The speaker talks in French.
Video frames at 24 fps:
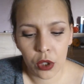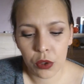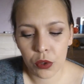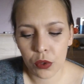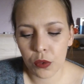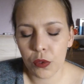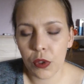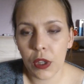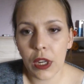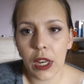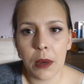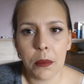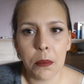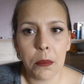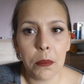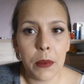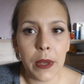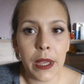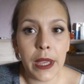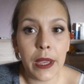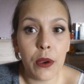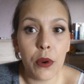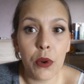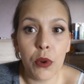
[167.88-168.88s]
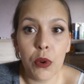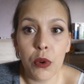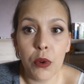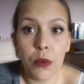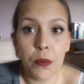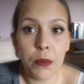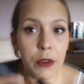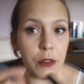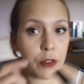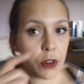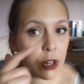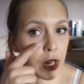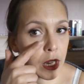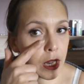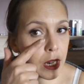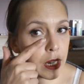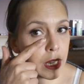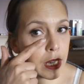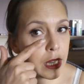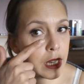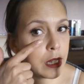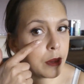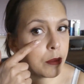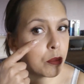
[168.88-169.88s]
donc voilà. Mais, mais voilà,
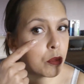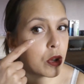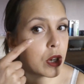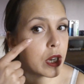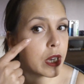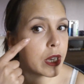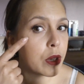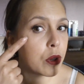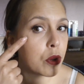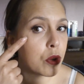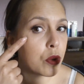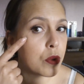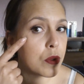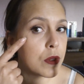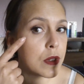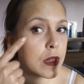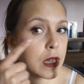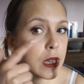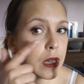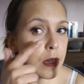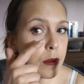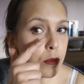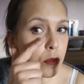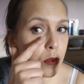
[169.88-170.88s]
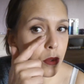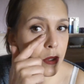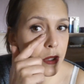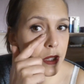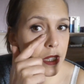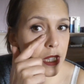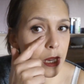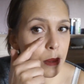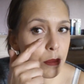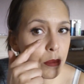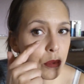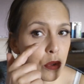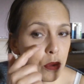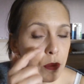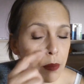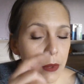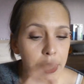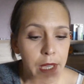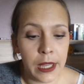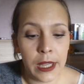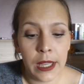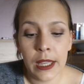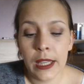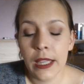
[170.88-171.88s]
là, elle est moins creusée, bon, c'est un peu,
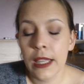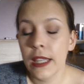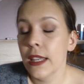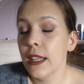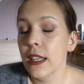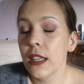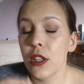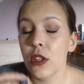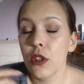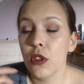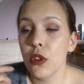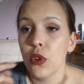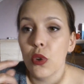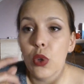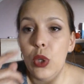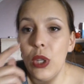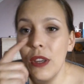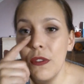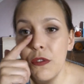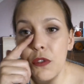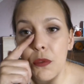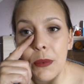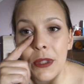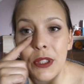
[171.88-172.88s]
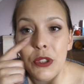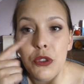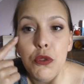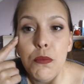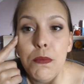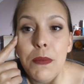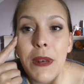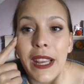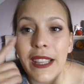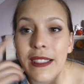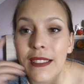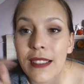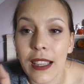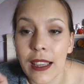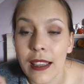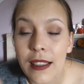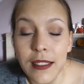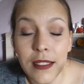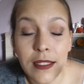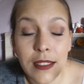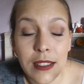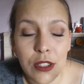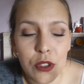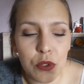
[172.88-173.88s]
mais euh, là, faut mettre du plâtre
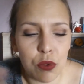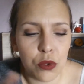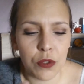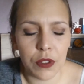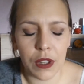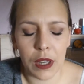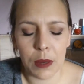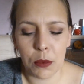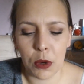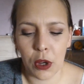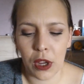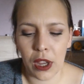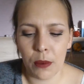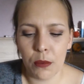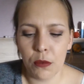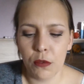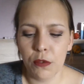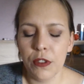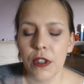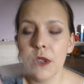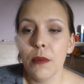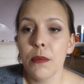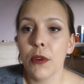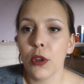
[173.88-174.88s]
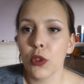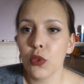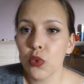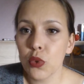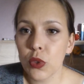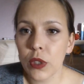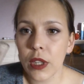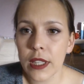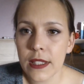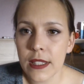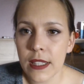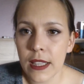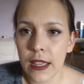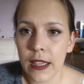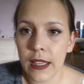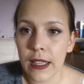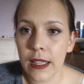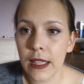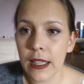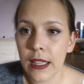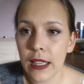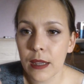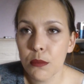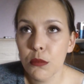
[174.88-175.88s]
hein, si je veux vraiment camoufler, mais en tout cas, ça
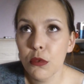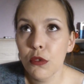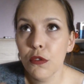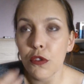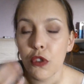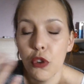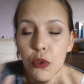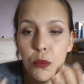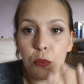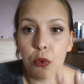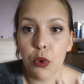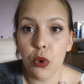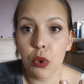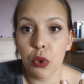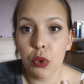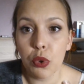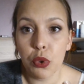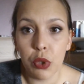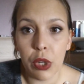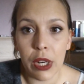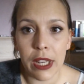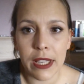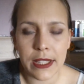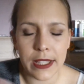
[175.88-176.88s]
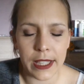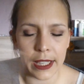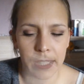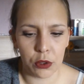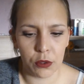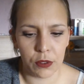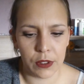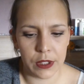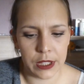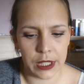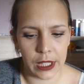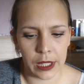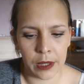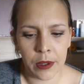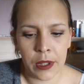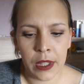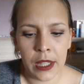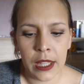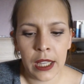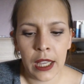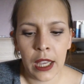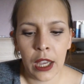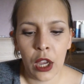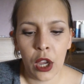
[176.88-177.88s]
camoufle le bleu de la cerne, on va dire.
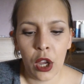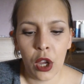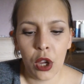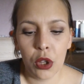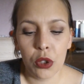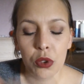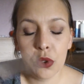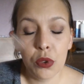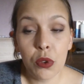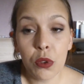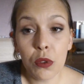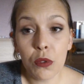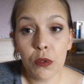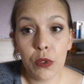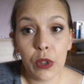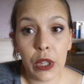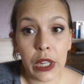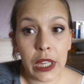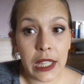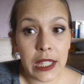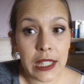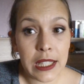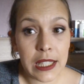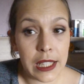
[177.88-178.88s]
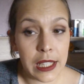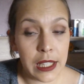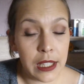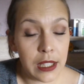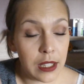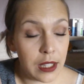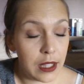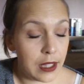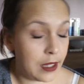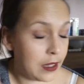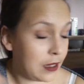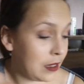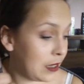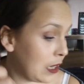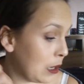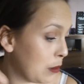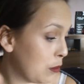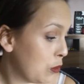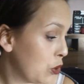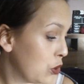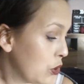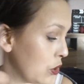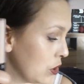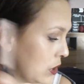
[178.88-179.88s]
Donc voilà, c'est un très
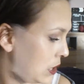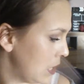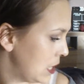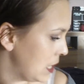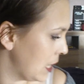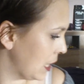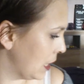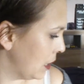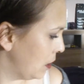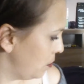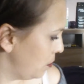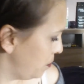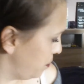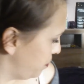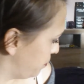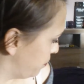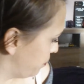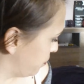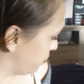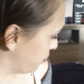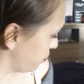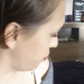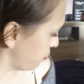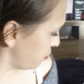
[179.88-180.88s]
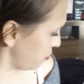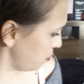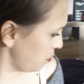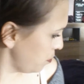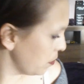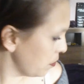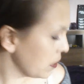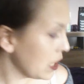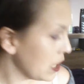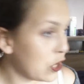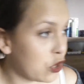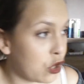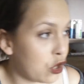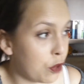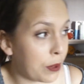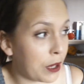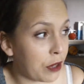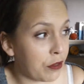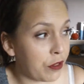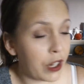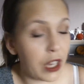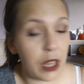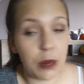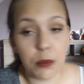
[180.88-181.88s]
bon anti-cerne. Je le
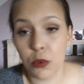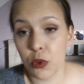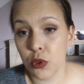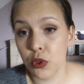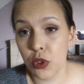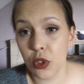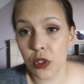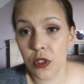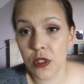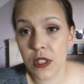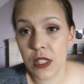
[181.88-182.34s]
préfère à mon Dior